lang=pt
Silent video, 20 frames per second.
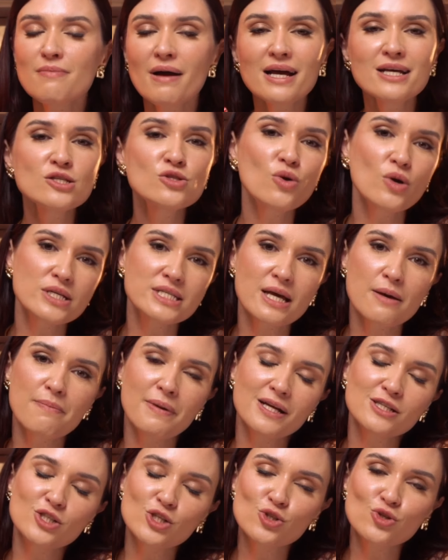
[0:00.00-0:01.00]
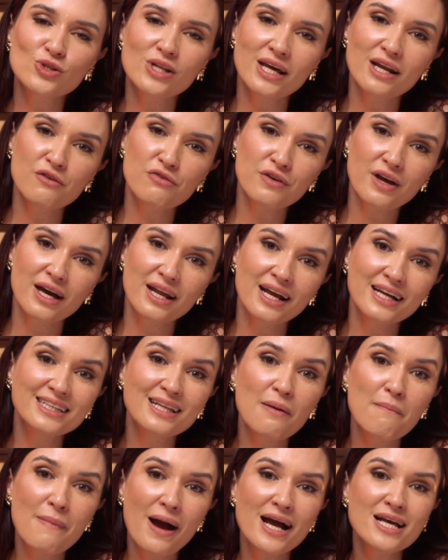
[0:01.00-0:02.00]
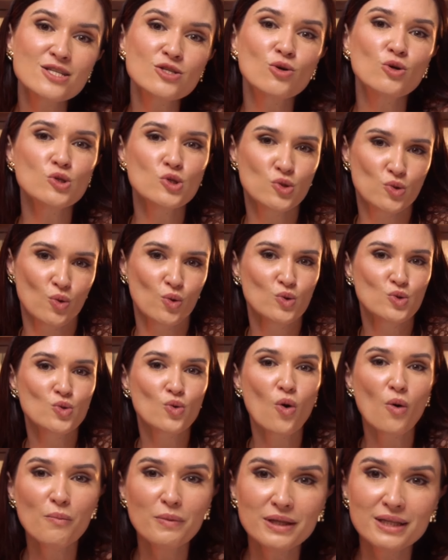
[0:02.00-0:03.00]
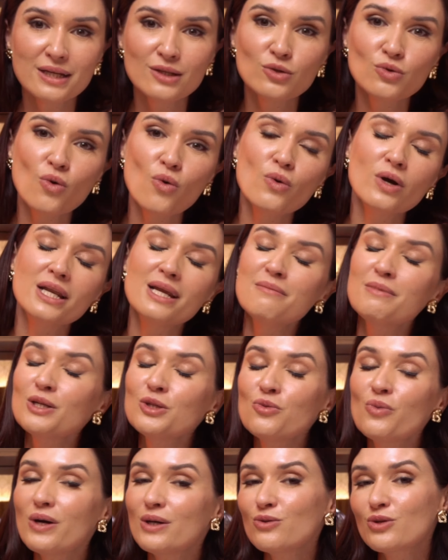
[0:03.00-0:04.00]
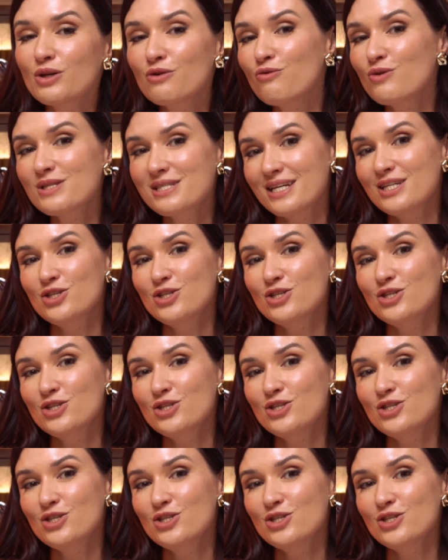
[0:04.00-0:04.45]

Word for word: mais dois que é para te ajudar a ficar ainda mais gostoso, combinando com o clima do ano que você